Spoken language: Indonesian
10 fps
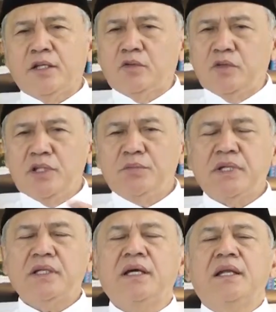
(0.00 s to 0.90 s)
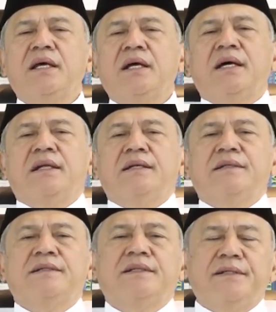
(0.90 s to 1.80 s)
itu dilipat gandakan.
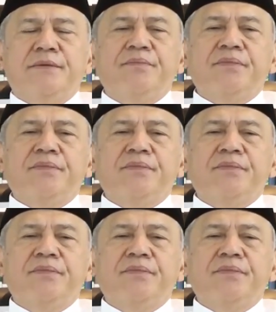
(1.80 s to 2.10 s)
Eh,